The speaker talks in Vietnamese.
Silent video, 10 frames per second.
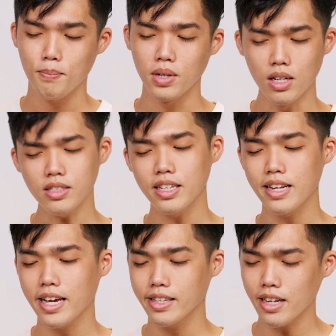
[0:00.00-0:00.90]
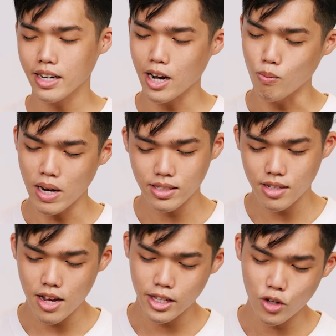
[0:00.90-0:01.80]
Mình ước gì đây chính là cổng
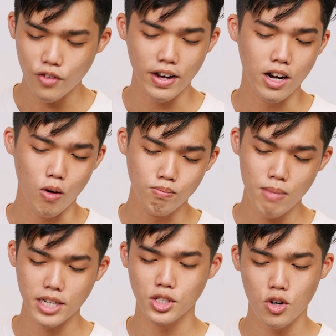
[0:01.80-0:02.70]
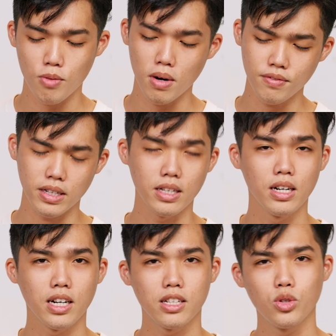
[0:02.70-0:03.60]
SD chứ không phải cổng micro bởi vì
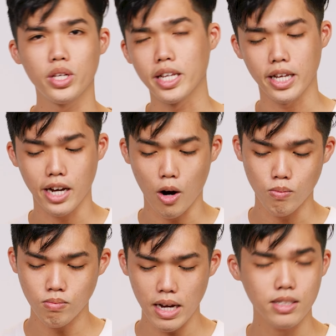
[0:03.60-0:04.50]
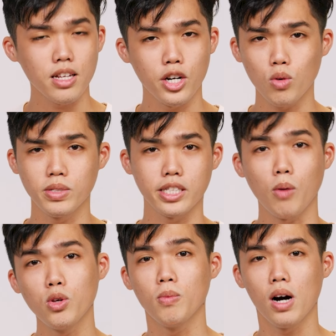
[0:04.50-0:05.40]
dù gì thì cổng SD nó cũng sẽ
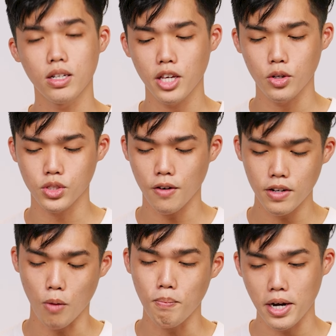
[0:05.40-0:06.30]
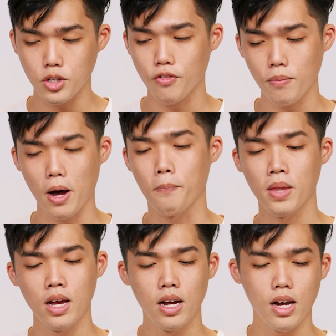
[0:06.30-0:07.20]
thông dụng hơn nhiều so với cổng micro phải không nào
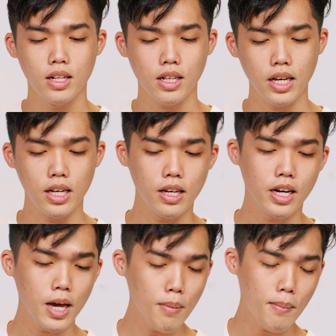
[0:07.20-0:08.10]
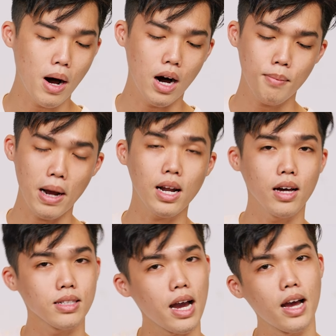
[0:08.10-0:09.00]
Thì khi mà mở bản
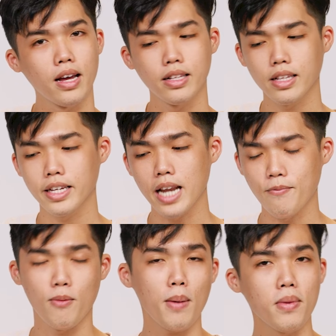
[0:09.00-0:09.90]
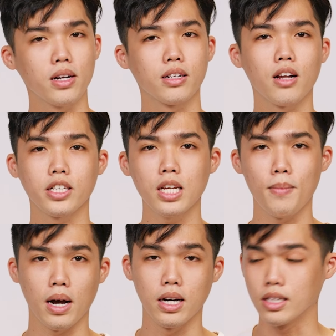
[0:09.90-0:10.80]
lề ra thì đập vào mắt mình đó chính là
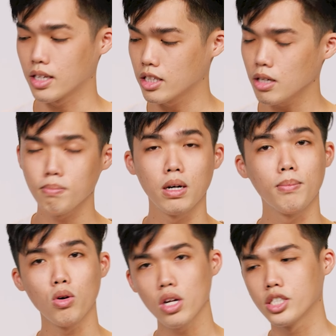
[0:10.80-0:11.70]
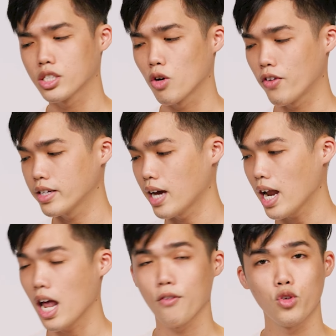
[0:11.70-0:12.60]
màn hình kích thước 14 inch độ phân
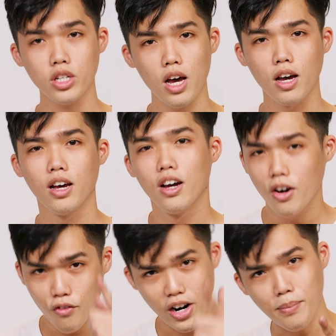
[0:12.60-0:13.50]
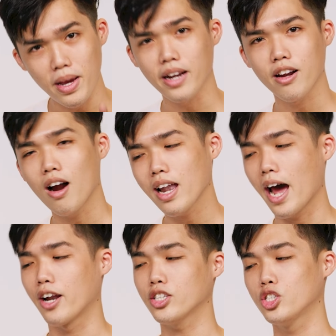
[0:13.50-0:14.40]
giải là Full HD và đặc biệt đó
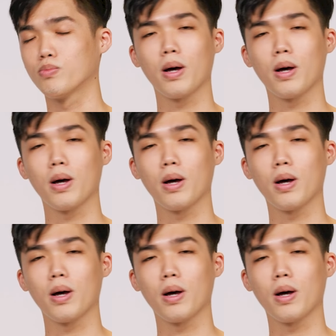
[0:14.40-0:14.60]
là nó sử dụng